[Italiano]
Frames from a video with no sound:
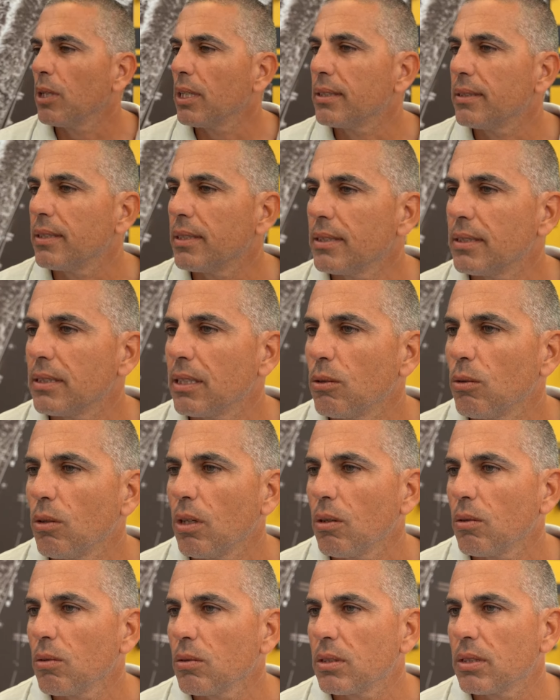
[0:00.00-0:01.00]

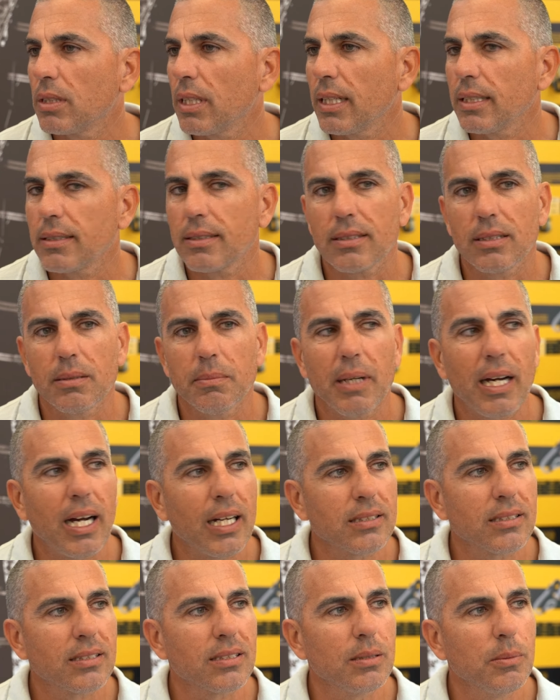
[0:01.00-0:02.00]
l'attrezzatura a uno stress
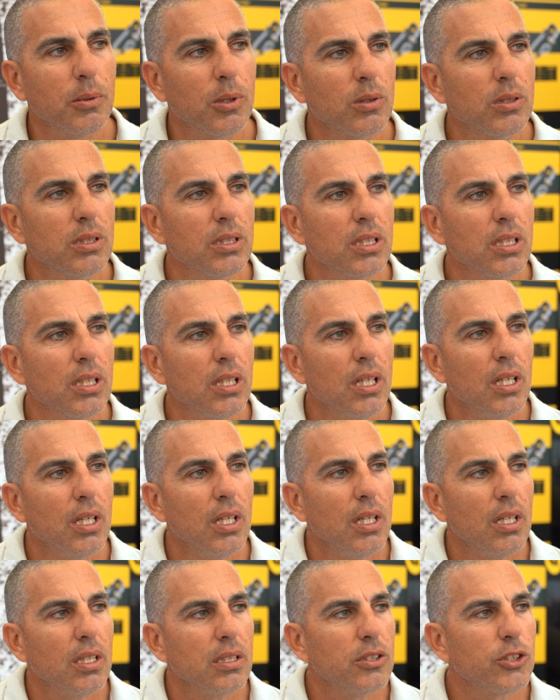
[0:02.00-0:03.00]
massimo, quindi
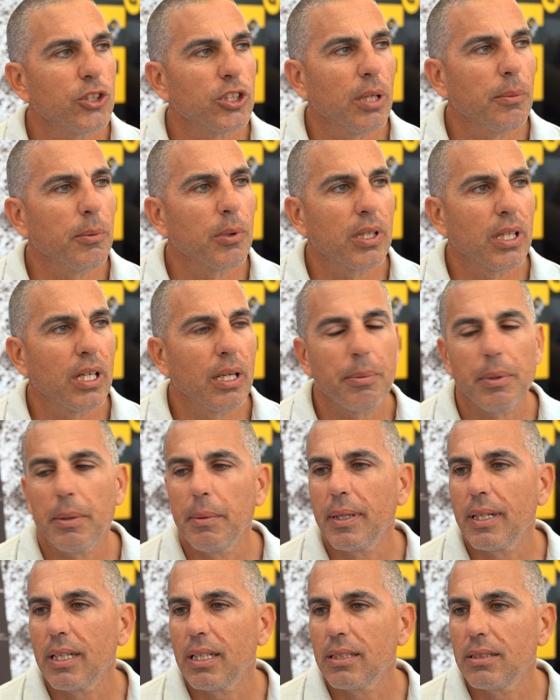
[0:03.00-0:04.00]
diciamo che la
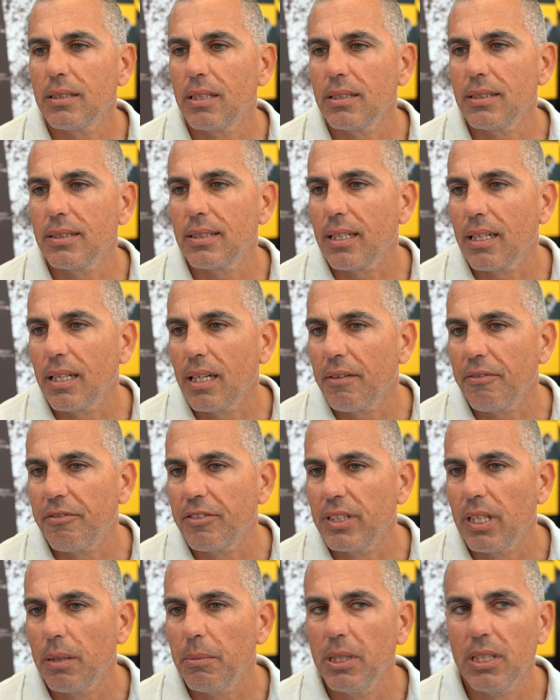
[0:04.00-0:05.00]
prima caratteristica è
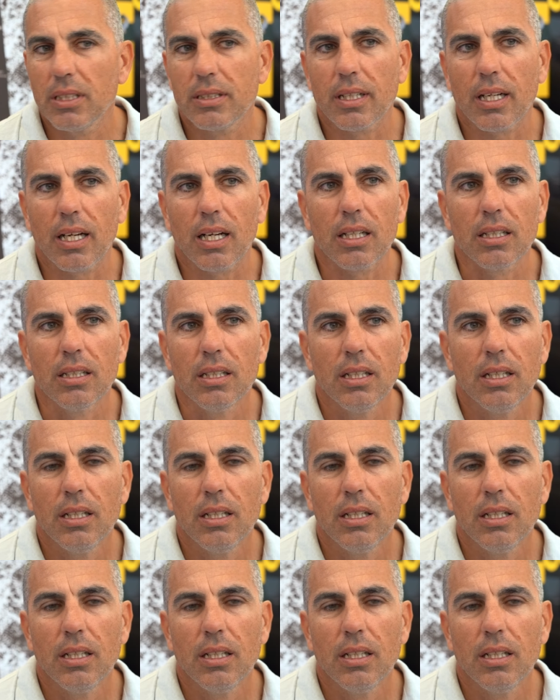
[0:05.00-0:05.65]
l'affidabilità.